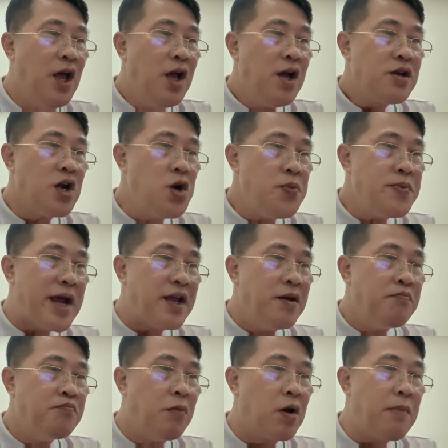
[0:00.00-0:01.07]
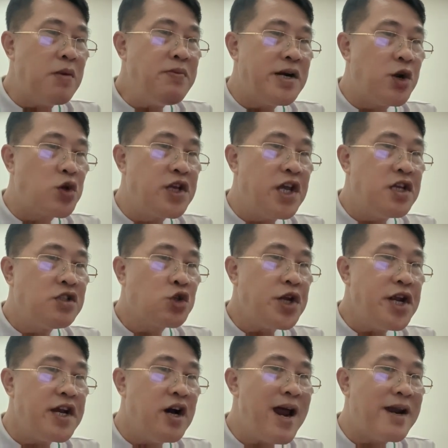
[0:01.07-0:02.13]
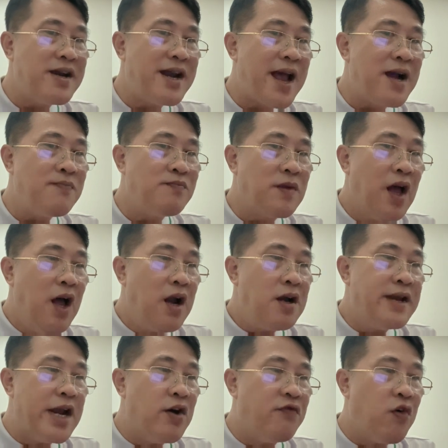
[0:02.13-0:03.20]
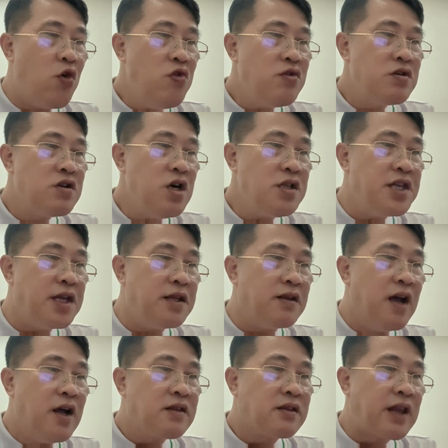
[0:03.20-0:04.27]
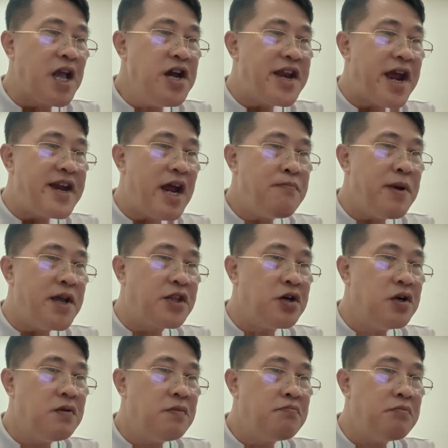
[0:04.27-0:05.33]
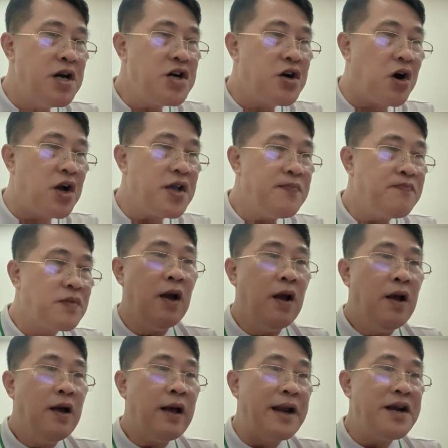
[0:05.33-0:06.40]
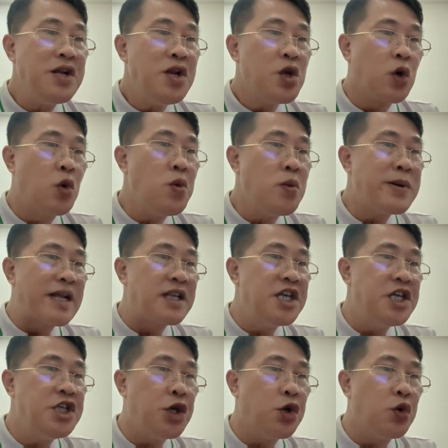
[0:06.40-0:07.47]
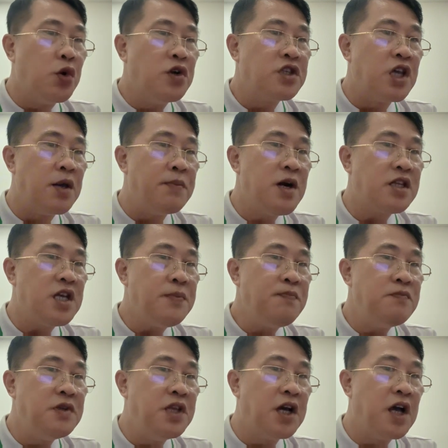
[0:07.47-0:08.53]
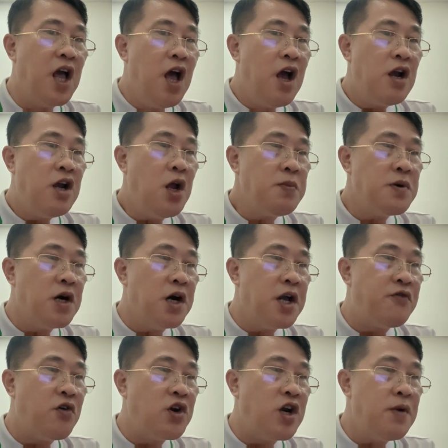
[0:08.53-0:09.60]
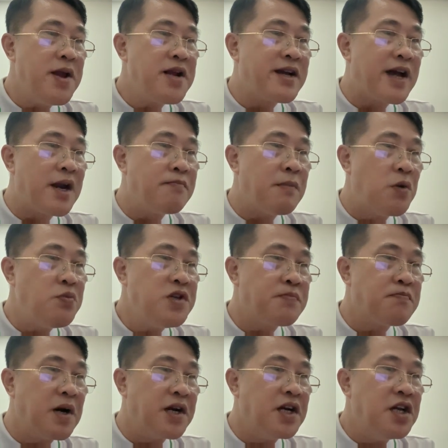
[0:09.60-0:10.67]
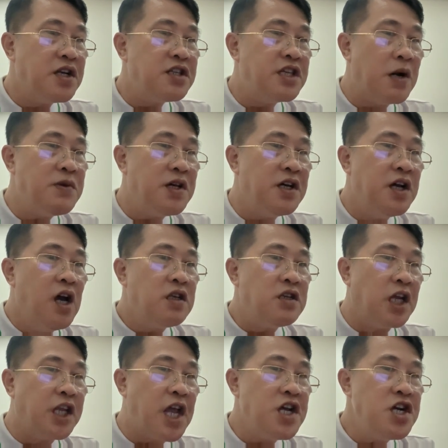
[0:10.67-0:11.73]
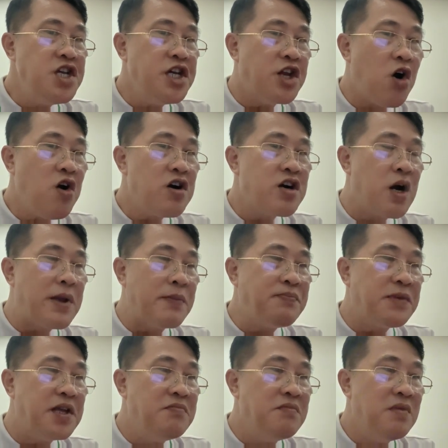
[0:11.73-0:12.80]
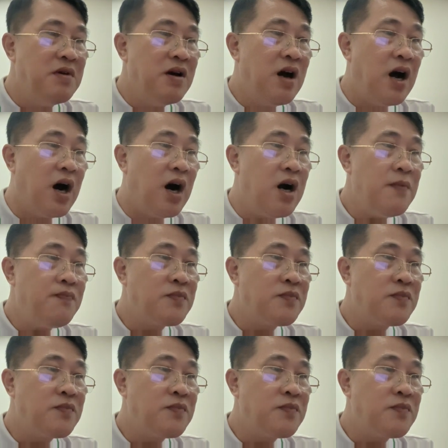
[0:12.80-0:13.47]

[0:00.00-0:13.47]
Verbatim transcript: Đúng lúc này, một bóng hình đột nhiên xuất hiện ở hành lang. Lệnh hồ vũ ngước nhìn, thấy người này đang bị thương mới khỏi. Hắn cũng ngạc nhiên nhiều, chỉ bất tiếp nhưng lúc người phụ nữ bên cạnh bỗng dịch bệnh giống như nhìn thấy thứ gì đó không nhắm tin. Hả?